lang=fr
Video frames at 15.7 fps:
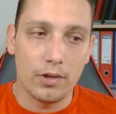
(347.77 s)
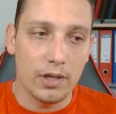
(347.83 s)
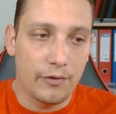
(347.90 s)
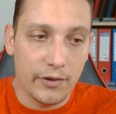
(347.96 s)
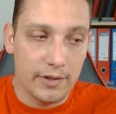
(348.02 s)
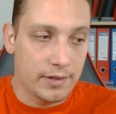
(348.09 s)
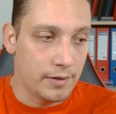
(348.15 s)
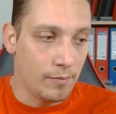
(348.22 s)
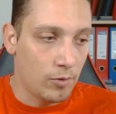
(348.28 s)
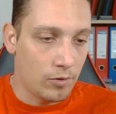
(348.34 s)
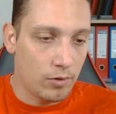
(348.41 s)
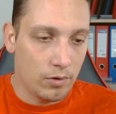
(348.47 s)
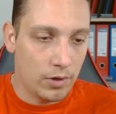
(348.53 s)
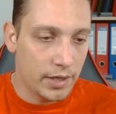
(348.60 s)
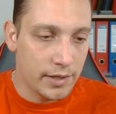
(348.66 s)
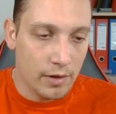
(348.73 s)
effectivement,
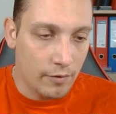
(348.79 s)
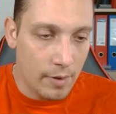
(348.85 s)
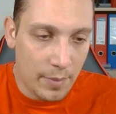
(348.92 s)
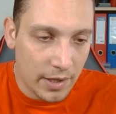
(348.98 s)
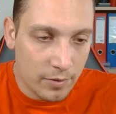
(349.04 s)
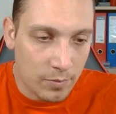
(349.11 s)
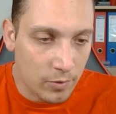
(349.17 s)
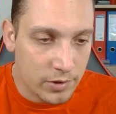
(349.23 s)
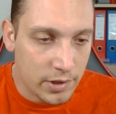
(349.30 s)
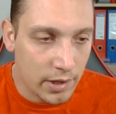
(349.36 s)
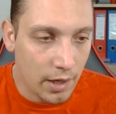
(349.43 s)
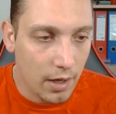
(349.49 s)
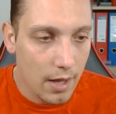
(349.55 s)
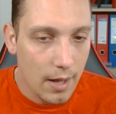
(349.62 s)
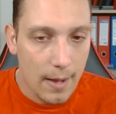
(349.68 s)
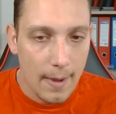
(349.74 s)
les gars, on va pas se mentir,